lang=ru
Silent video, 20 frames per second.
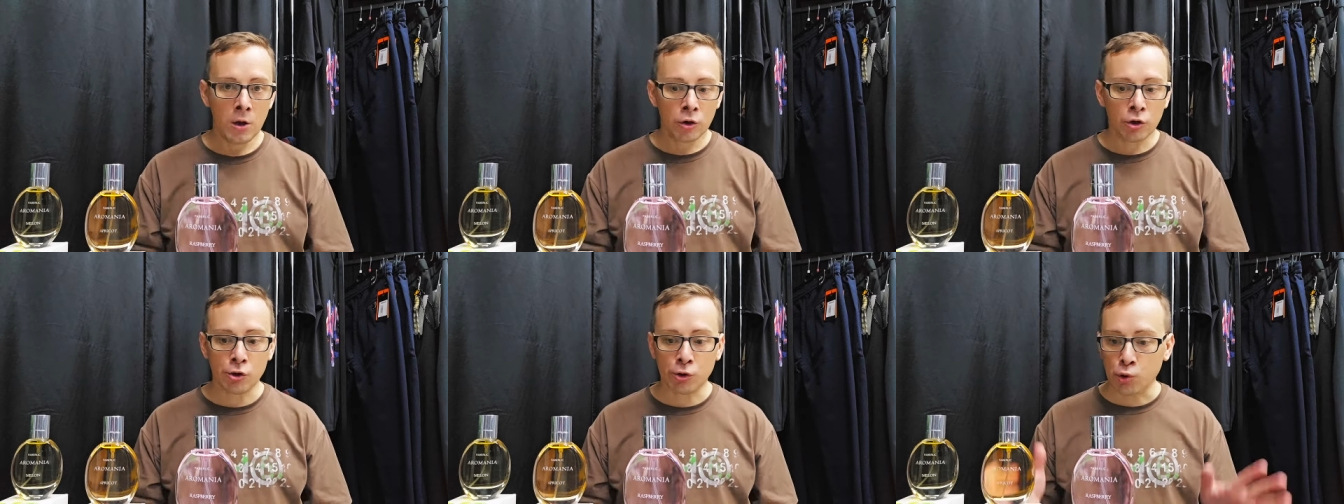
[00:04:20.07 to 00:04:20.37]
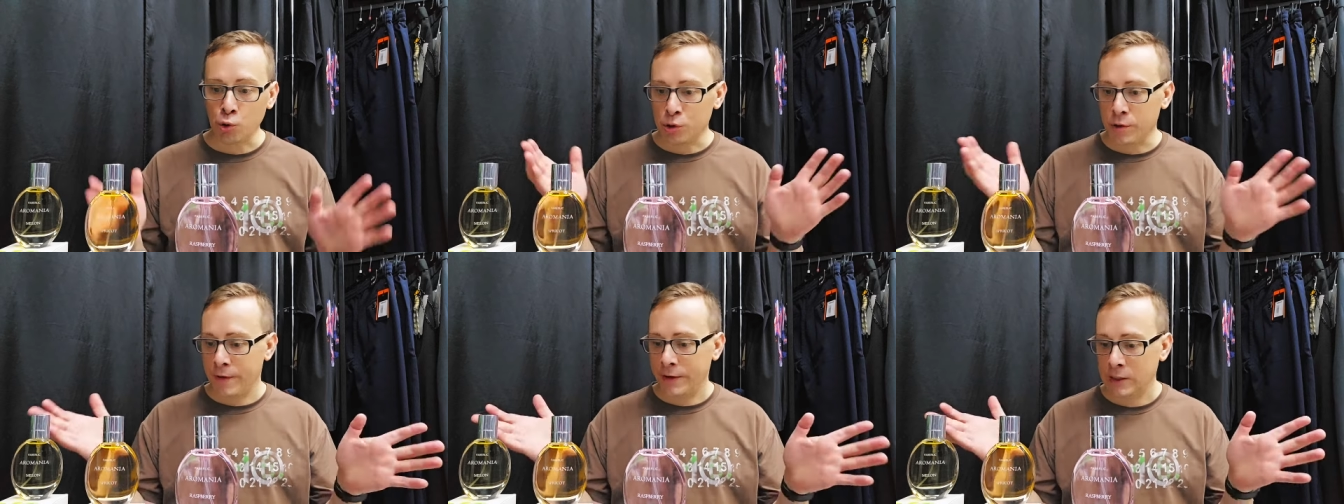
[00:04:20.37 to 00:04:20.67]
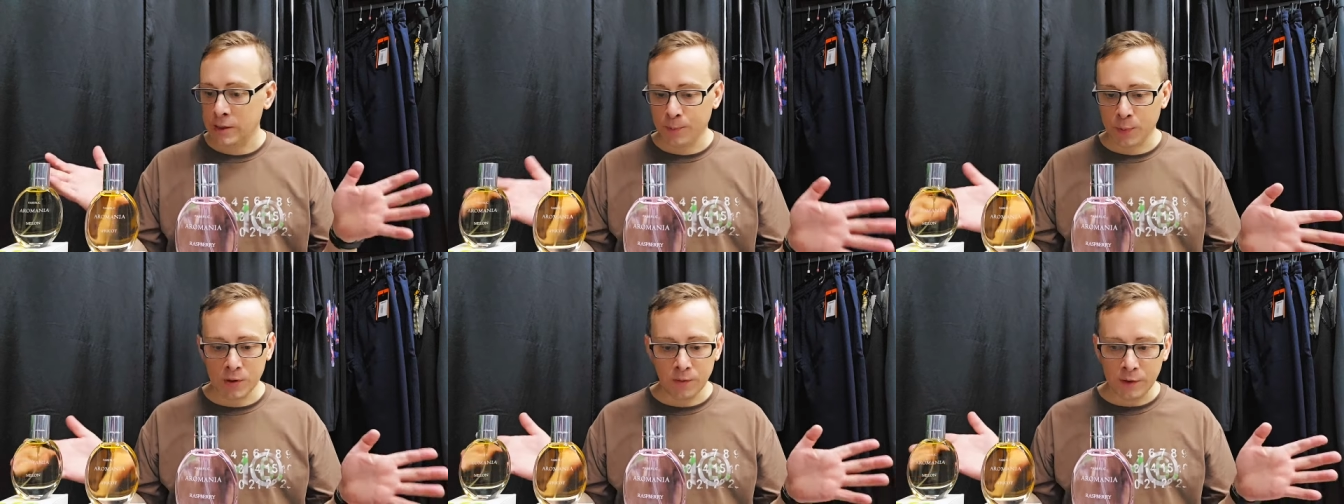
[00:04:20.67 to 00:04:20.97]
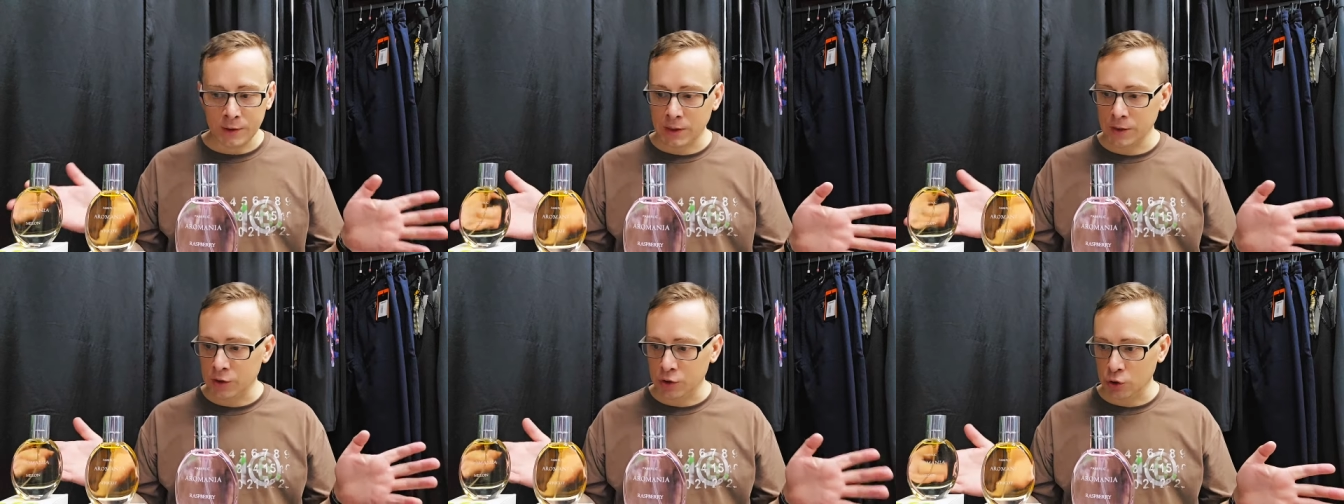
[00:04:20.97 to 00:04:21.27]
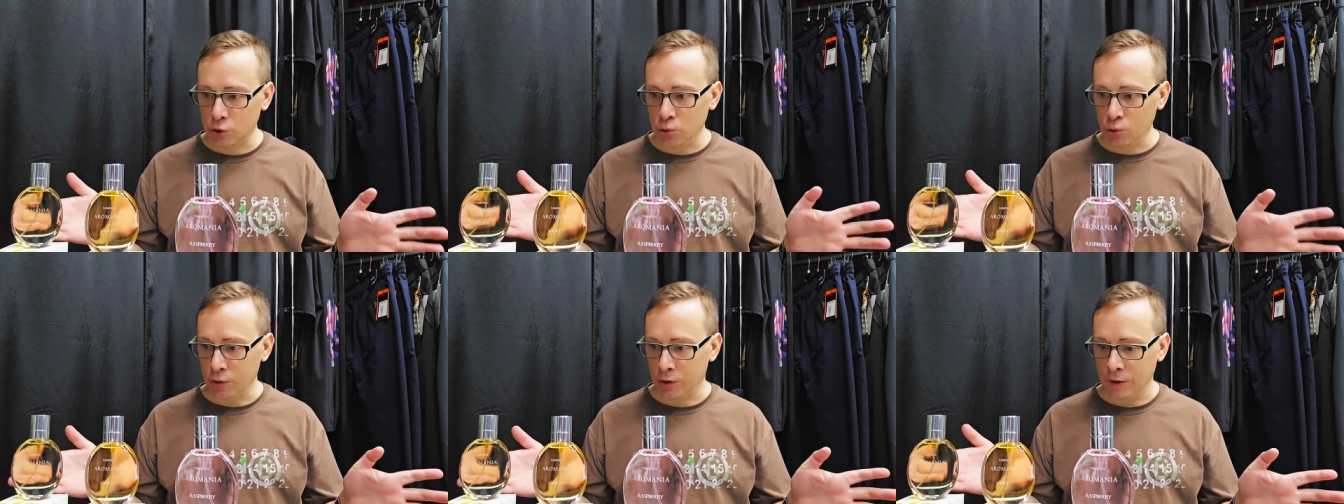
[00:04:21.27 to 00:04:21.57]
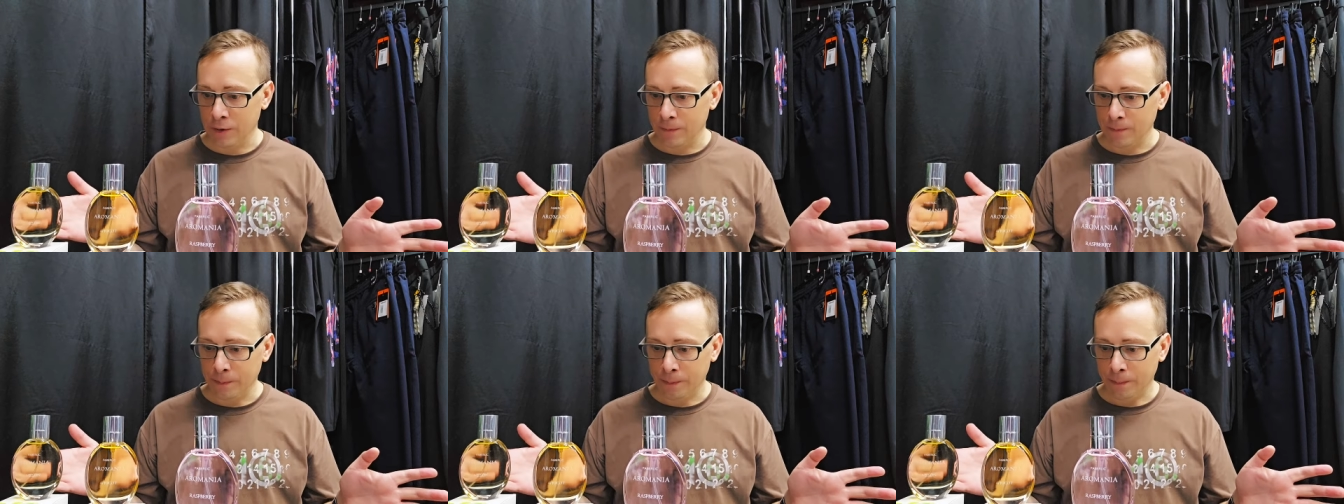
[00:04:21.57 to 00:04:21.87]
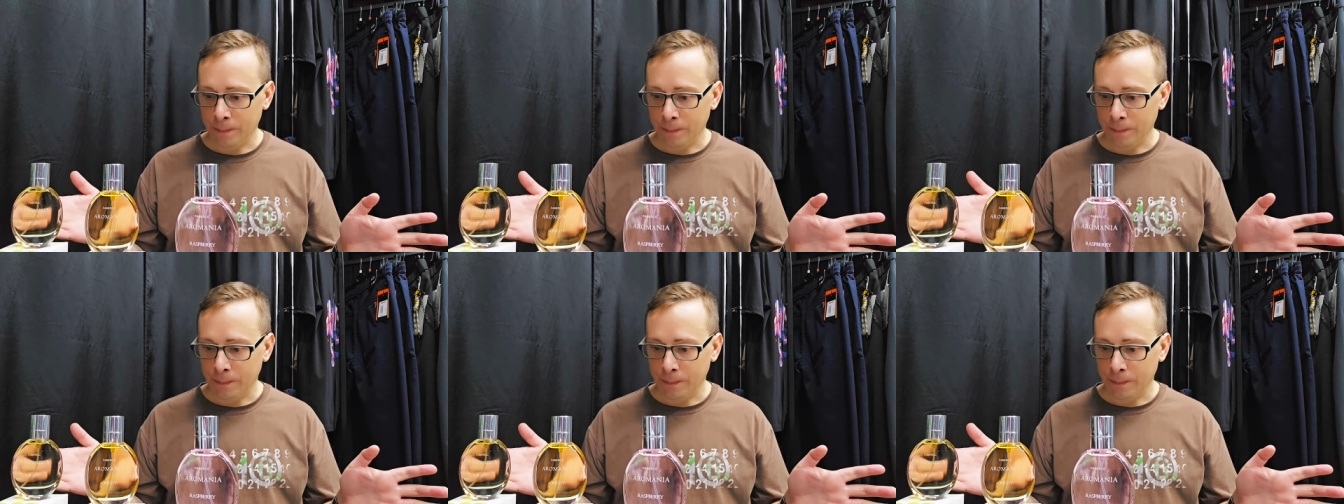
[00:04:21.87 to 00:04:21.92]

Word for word: Что, давайте подводить итоги.